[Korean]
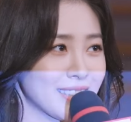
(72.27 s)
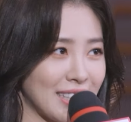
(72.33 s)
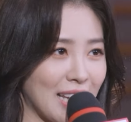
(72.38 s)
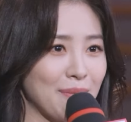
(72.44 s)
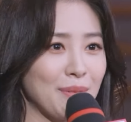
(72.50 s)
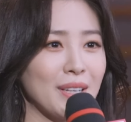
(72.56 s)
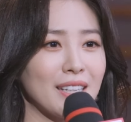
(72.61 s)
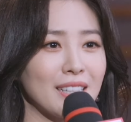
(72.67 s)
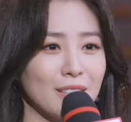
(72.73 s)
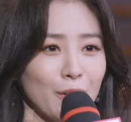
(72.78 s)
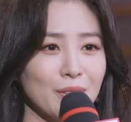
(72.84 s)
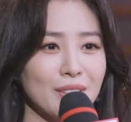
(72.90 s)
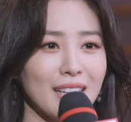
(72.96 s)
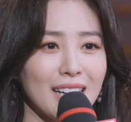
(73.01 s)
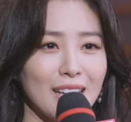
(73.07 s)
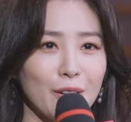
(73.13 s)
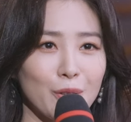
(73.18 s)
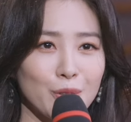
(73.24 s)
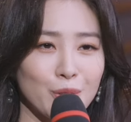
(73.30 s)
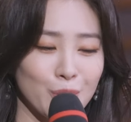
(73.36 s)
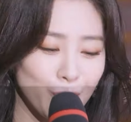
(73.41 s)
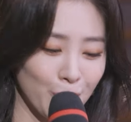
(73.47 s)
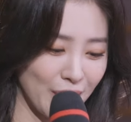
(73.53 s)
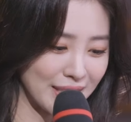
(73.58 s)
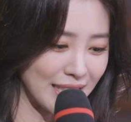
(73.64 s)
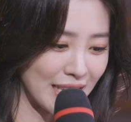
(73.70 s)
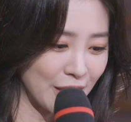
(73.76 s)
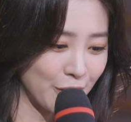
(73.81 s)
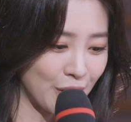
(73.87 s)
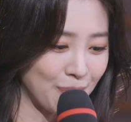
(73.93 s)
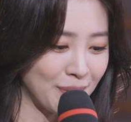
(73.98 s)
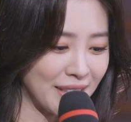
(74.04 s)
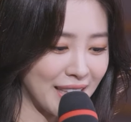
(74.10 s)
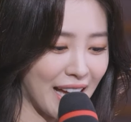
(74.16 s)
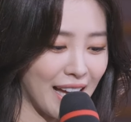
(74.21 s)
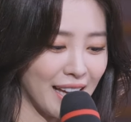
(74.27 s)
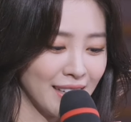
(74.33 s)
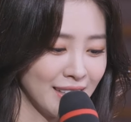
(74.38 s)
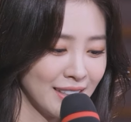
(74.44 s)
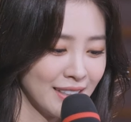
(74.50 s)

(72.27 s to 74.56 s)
재미를 선사할 것으로 예상됩니다.